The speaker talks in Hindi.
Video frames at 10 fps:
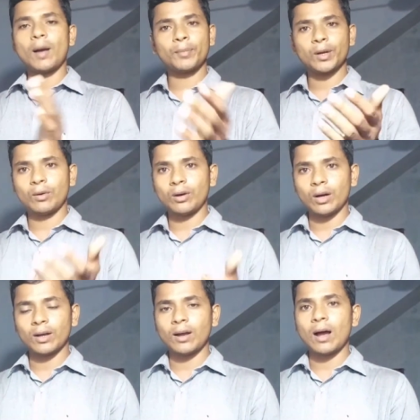आप
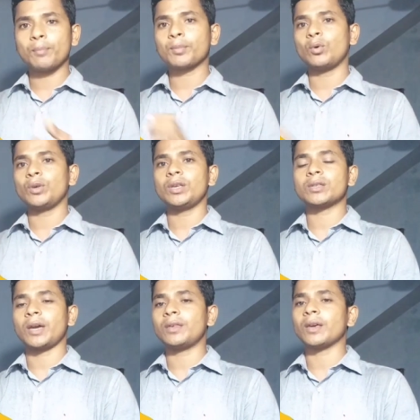अगर आपको ये
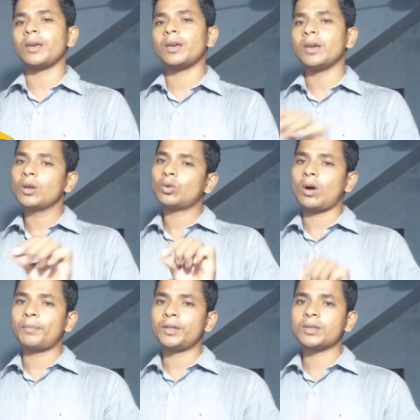चाय चाहिए
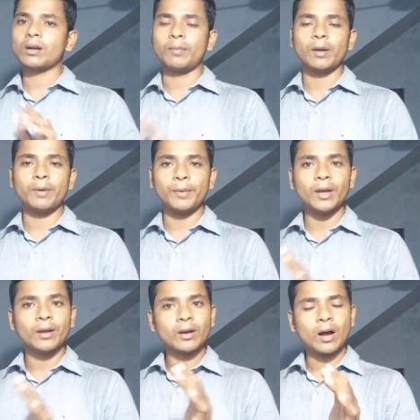तो आप नीचे कमेंट भी
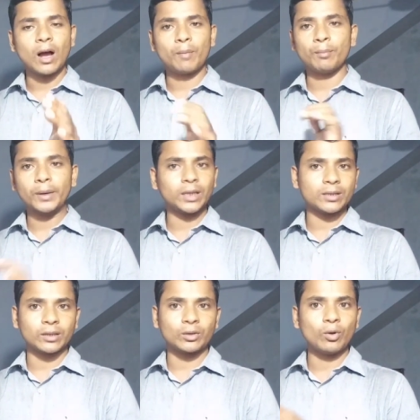में आप
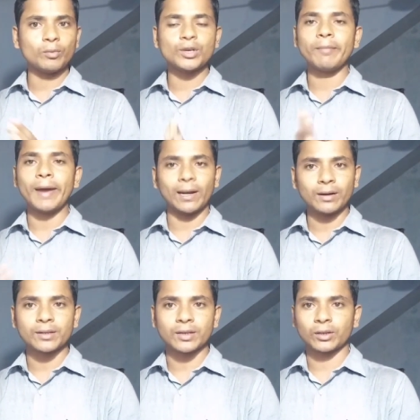बता सकते हो मुझे मेल
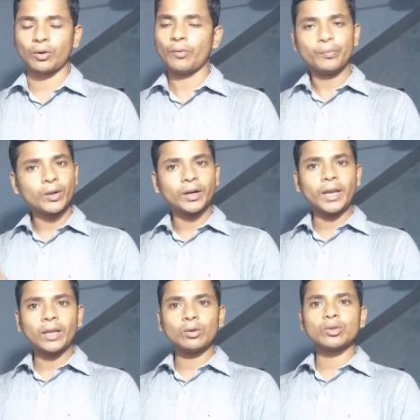कर सकते हो
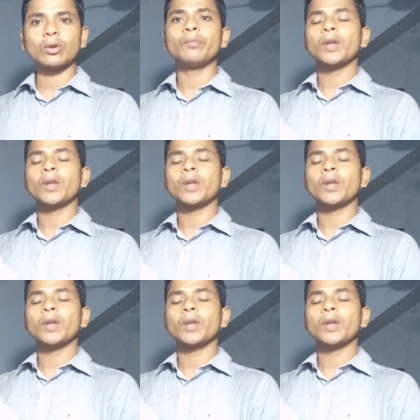ठीक है दोस्तों